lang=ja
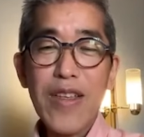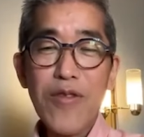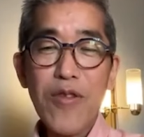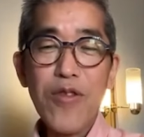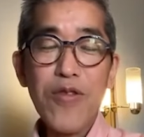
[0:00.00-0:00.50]

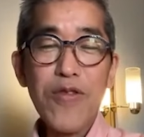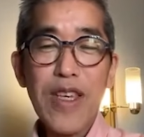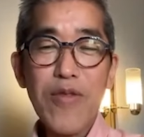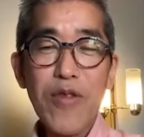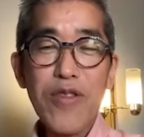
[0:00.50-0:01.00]
その中
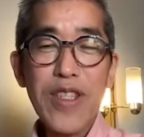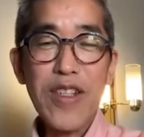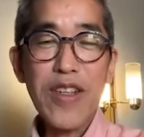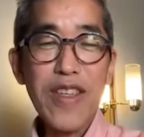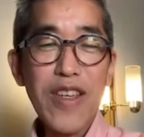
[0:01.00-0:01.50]
西部の廃
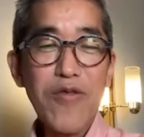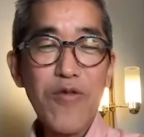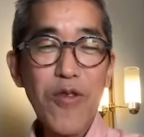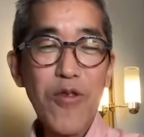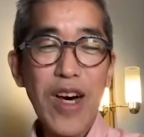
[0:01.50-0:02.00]
れた製
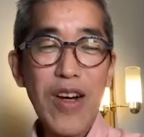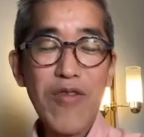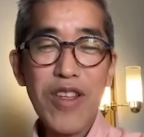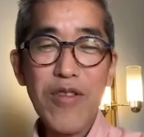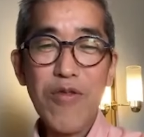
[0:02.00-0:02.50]
造業の
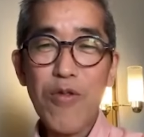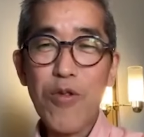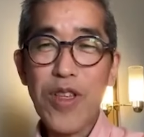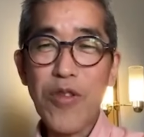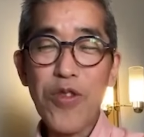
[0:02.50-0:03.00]
白人労
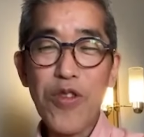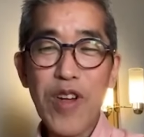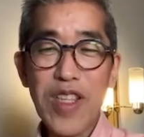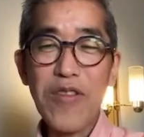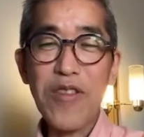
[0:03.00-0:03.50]
働者のって言
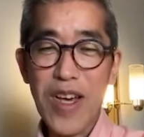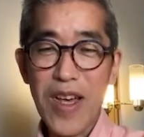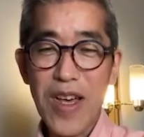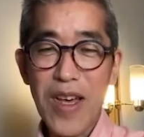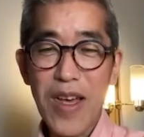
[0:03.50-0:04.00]
われてるじゃん。